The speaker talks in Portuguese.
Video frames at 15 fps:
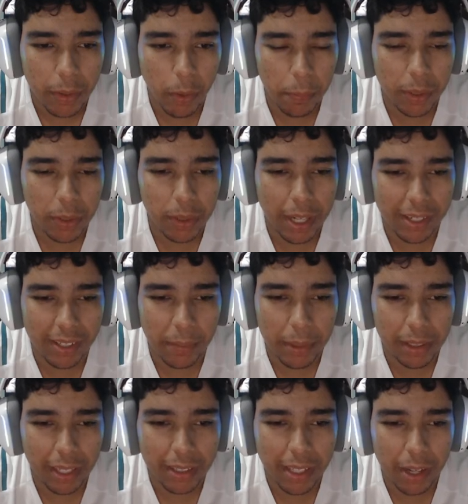roupinha do
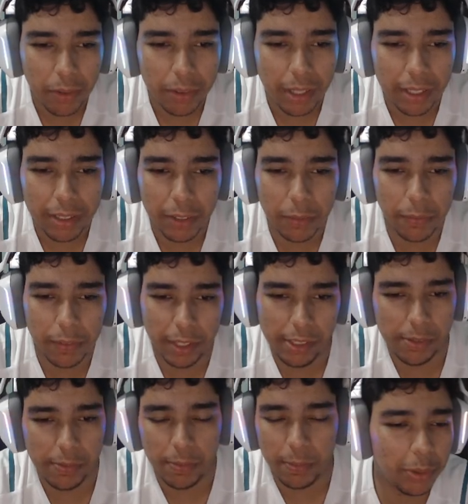casamento lá do Naruto, né? E tanto
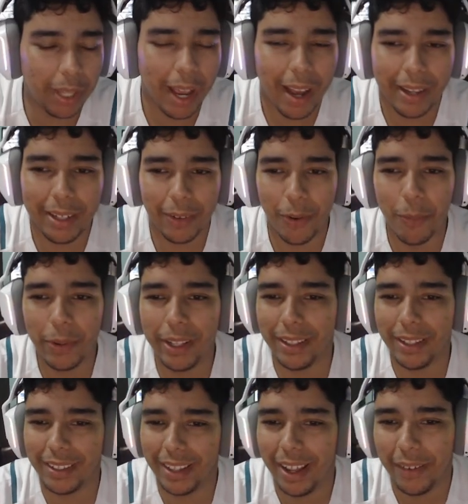faz, tá aí como
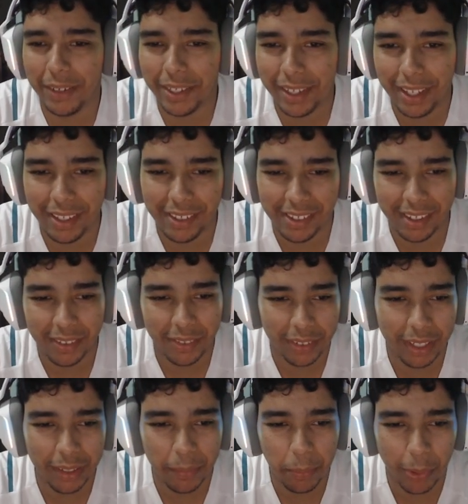quiser, mas quinzinha, acho
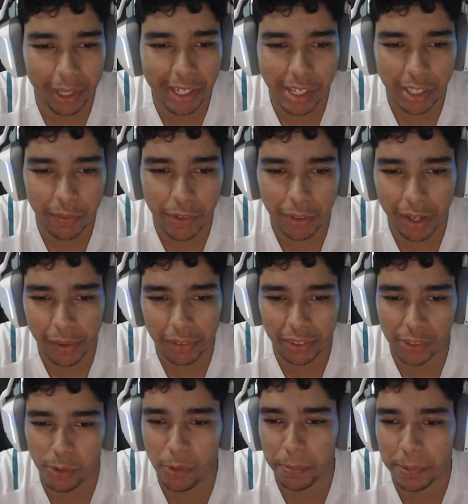que pouca gente vai jogar com
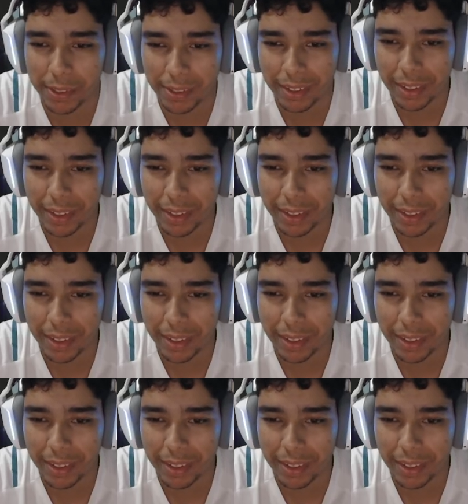essas roupas.